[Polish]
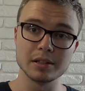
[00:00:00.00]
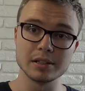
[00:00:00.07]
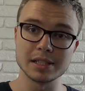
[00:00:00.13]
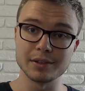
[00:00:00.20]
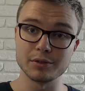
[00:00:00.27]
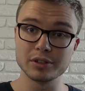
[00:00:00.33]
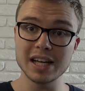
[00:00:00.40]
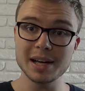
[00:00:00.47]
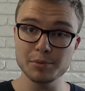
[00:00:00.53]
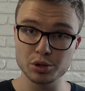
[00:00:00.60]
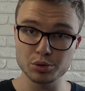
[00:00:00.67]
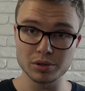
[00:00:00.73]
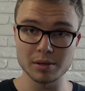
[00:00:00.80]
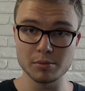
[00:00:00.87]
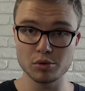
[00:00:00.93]
Zawodami,
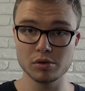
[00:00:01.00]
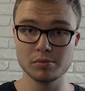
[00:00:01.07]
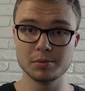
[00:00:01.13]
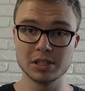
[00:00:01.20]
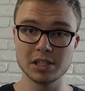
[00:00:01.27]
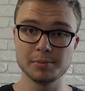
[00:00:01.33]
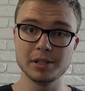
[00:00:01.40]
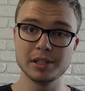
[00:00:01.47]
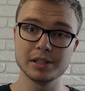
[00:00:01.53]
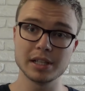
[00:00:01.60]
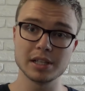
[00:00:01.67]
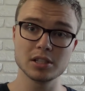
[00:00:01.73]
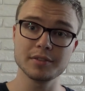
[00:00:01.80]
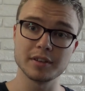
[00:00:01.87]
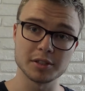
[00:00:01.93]
które mogłyby Ciebie
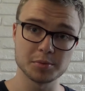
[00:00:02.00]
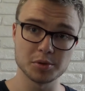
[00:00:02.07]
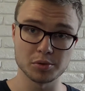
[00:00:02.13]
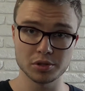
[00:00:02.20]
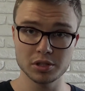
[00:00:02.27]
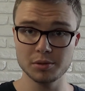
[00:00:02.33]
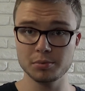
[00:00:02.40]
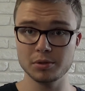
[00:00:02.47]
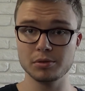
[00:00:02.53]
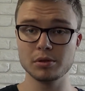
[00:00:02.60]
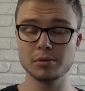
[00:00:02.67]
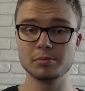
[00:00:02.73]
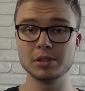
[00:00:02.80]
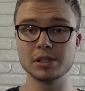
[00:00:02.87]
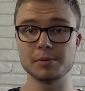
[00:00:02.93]
interesować w przyszłości,
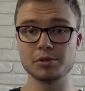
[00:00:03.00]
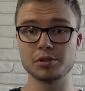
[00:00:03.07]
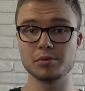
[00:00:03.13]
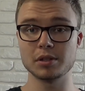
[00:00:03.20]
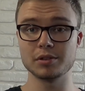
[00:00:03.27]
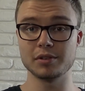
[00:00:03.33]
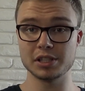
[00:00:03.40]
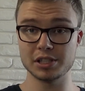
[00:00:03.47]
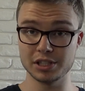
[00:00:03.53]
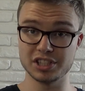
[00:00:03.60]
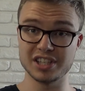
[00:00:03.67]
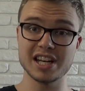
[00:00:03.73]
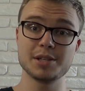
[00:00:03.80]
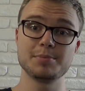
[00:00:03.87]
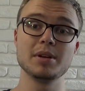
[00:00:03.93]
byłyby na przykład właśnie
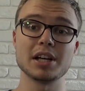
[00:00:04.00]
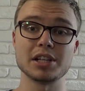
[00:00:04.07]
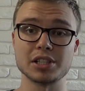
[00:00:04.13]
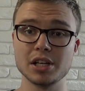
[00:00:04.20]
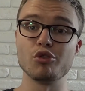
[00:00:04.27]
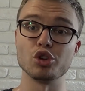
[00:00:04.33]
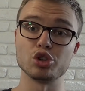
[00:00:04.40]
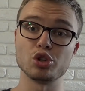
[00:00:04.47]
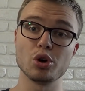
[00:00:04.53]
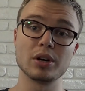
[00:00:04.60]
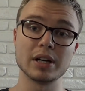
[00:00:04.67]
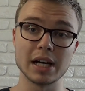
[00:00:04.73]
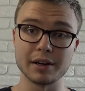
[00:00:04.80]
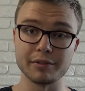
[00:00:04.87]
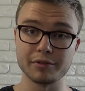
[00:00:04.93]
rzeźbiarz,
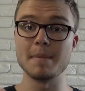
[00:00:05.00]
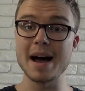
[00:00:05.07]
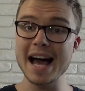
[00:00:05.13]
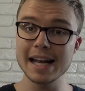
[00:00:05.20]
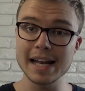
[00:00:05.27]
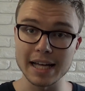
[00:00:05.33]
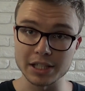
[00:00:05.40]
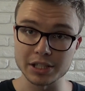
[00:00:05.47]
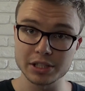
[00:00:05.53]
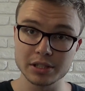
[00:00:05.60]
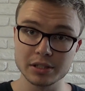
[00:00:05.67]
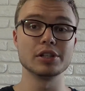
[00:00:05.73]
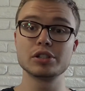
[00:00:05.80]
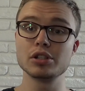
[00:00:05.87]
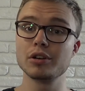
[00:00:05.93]
fotograf,
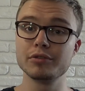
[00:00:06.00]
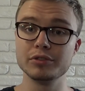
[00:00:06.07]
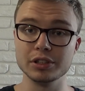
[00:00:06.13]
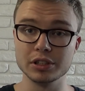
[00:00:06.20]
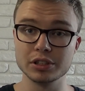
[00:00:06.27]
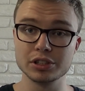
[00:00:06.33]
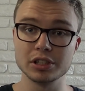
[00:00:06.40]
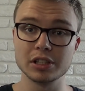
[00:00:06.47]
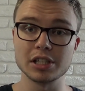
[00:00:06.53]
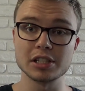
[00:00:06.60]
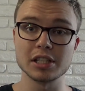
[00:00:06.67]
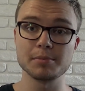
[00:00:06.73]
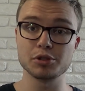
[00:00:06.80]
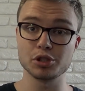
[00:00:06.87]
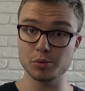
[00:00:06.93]
malarz, rysownik, czy też
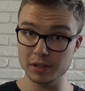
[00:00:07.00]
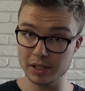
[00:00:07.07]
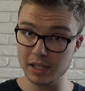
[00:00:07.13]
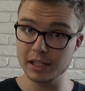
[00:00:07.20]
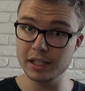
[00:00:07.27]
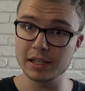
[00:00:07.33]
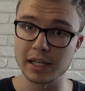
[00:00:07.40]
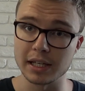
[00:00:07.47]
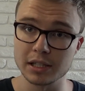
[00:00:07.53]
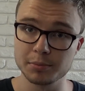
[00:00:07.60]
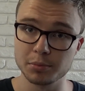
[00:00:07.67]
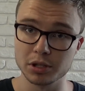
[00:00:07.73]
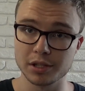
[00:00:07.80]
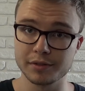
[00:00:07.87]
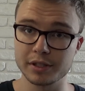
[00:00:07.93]
na przykład architekt,
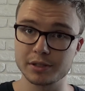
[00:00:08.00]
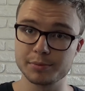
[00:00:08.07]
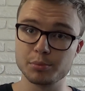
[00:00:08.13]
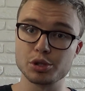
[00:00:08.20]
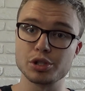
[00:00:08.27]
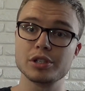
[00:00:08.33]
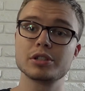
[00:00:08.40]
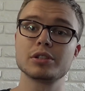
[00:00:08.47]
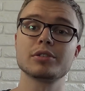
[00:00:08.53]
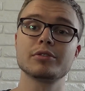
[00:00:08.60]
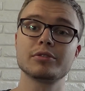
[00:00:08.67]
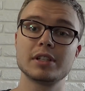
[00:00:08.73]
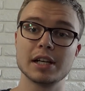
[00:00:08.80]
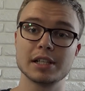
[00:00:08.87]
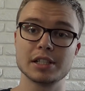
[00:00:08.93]
ponieważ możesz to
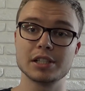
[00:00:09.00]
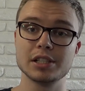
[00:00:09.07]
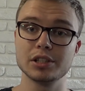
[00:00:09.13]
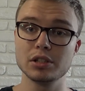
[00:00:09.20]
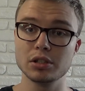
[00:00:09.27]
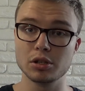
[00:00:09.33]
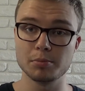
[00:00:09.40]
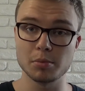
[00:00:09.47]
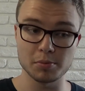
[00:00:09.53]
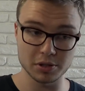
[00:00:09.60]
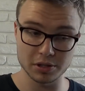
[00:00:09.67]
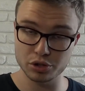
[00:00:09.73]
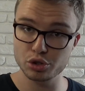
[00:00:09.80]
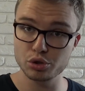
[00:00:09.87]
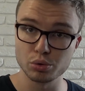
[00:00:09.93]
wdrażać nie tylko
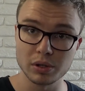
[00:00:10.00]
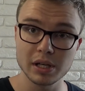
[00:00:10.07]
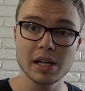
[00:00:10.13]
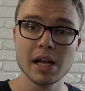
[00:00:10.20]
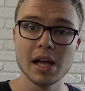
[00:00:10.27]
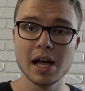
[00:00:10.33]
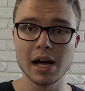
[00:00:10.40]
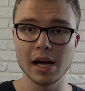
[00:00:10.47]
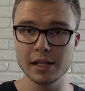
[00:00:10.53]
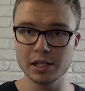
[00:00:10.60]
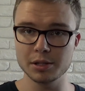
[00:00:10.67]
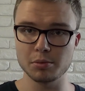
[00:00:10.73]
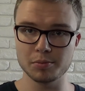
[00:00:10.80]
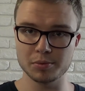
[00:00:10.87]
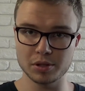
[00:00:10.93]
poprzez sztukę, ale
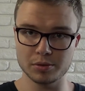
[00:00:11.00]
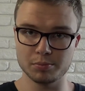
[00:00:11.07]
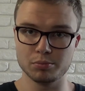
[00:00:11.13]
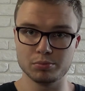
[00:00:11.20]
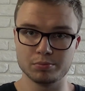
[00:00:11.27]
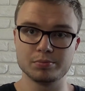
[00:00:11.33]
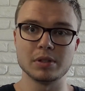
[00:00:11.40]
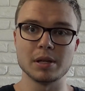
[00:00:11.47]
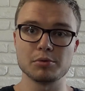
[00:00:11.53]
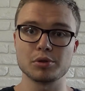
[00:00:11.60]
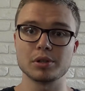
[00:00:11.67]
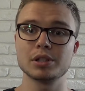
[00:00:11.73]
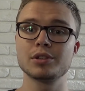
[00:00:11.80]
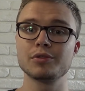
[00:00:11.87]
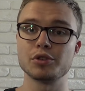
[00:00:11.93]
też poprzez na
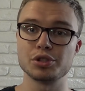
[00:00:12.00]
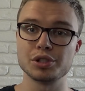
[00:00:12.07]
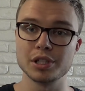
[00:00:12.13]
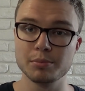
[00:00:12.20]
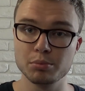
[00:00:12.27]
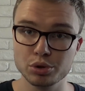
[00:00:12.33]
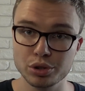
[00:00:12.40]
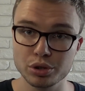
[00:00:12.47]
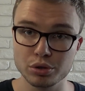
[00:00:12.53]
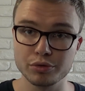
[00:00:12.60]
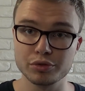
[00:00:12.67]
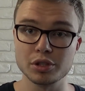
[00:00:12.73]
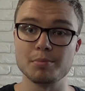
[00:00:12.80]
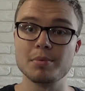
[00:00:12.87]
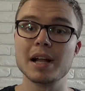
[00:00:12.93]
przykład tworzenie
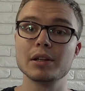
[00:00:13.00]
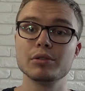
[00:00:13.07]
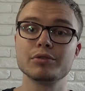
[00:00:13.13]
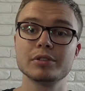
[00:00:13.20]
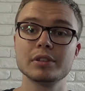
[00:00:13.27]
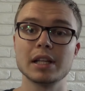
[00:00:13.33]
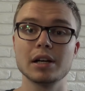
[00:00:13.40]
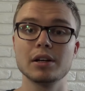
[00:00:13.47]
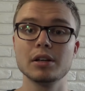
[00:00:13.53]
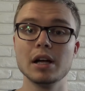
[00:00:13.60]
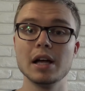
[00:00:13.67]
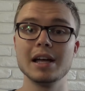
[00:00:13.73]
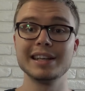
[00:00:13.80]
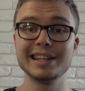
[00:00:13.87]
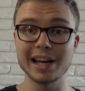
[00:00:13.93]
budynków czy planów tego,
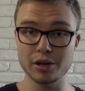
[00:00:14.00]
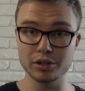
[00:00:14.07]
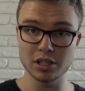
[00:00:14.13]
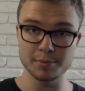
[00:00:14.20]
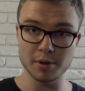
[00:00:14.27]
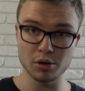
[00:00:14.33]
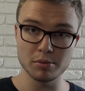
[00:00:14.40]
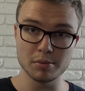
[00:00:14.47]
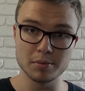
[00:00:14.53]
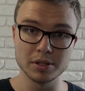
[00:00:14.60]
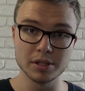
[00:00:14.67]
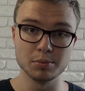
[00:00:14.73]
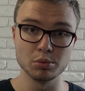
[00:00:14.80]
jak one miałyby być